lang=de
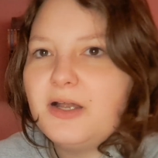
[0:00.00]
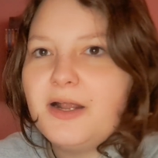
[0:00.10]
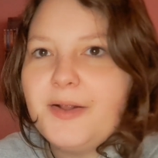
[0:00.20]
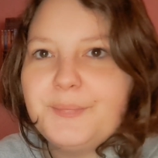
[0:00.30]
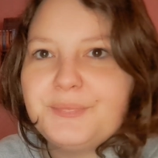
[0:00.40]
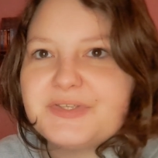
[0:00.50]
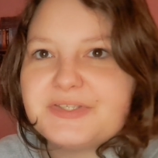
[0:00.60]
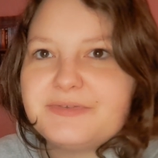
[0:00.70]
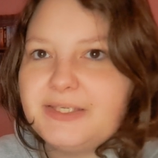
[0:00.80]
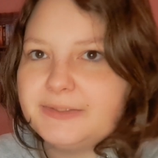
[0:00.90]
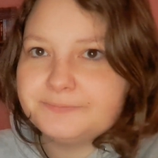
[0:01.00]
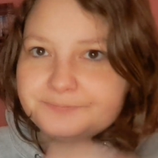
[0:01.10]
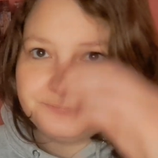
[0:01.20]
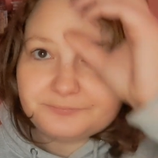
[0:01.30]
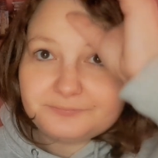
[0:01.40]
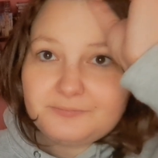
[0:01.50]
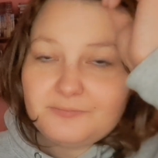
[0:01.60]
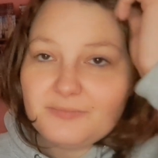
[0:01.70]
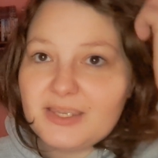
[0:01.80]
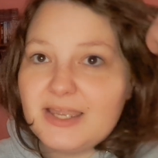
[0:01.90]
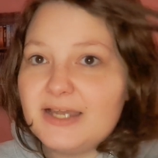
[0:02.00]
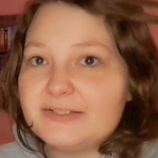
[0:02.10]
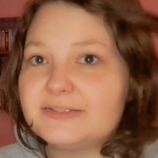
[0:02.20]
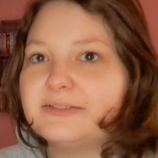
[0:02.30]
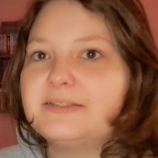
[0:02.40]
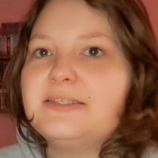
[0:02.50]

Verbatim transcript: Ähm, deswegen hat